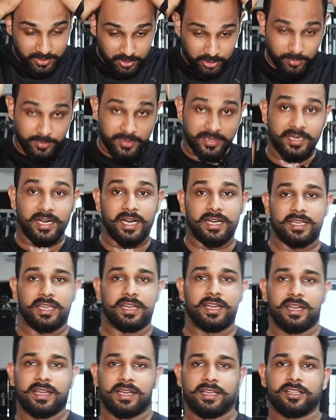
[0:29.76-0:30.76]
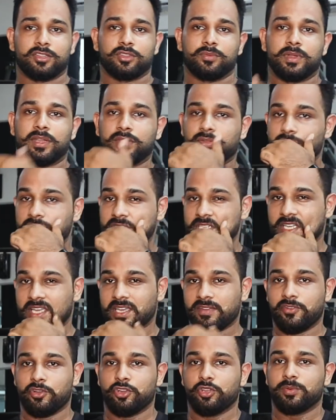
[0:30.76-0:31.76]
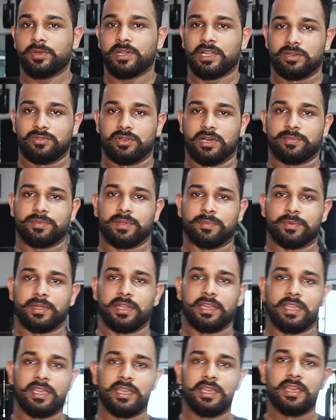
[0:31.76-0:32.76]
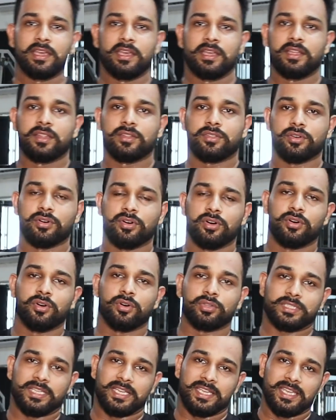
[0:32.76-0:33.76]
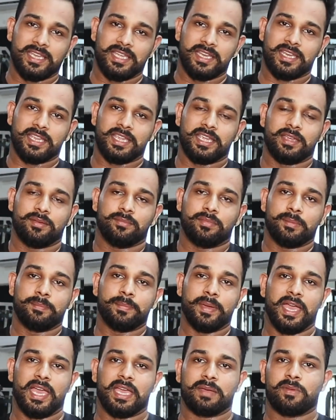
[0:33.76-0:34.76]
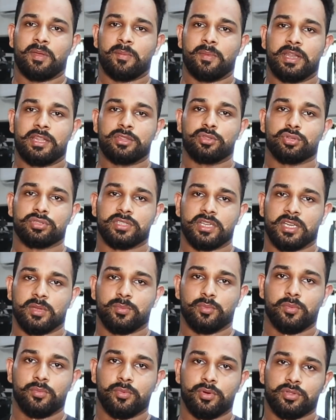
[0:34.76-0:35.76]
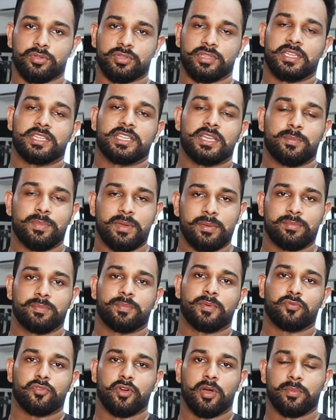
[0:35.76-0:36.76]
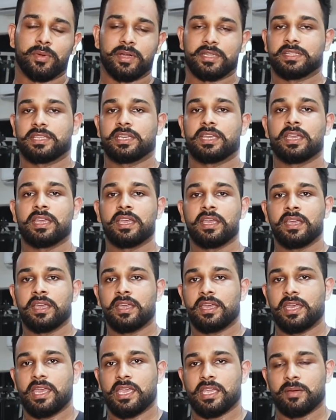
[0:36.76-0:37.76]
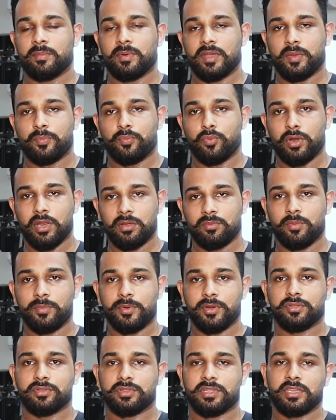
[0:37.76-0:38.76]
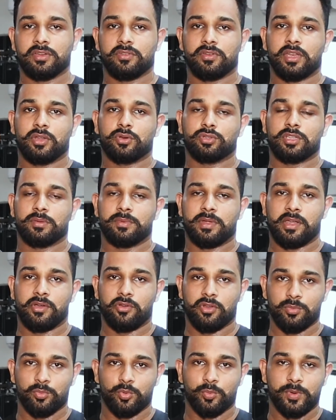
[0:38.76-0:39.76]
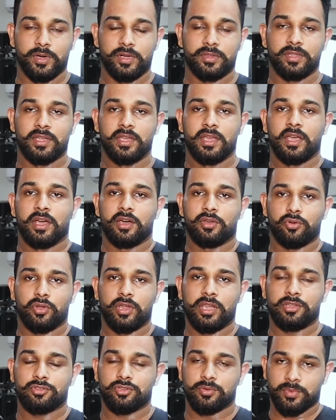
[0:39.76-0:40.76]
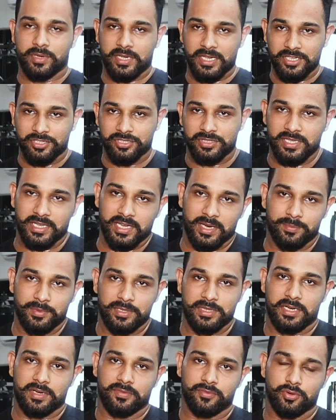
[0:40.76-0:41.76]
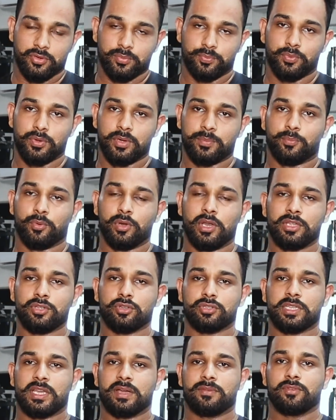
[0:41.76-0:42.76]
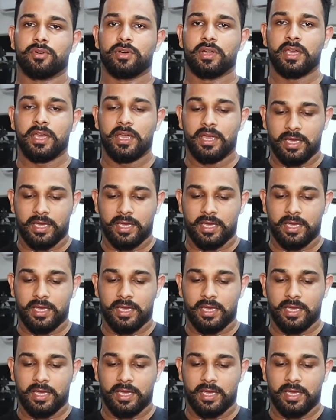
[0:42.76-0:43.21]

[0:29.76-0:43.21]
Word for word: वर्कआउट अभी स्टार्ट करने लगा रहा तो मैंने सोचा कि एक वीडियो बना लूँ आप सबके लिए सो so, होता ये है कि बैक में हमारी दो तरह की मूवमेंट्स होती हैं जब भी हम परफॉर्म करते हैं एक हमारी पुलिंग मूवमेंट्स होती है और एक होती है हमारी रोइंग मूवमेंट्स रोइंग जो हम खींचते हैं अपनी तरफ और पुलिंग जो होती है हम वो